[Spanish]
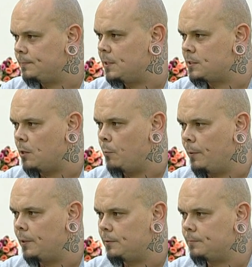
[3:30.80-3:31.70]
Bueno,
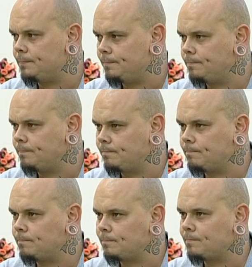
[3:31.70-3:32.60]
nosotros esperemos que
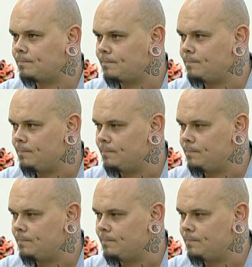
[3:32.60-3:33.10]
también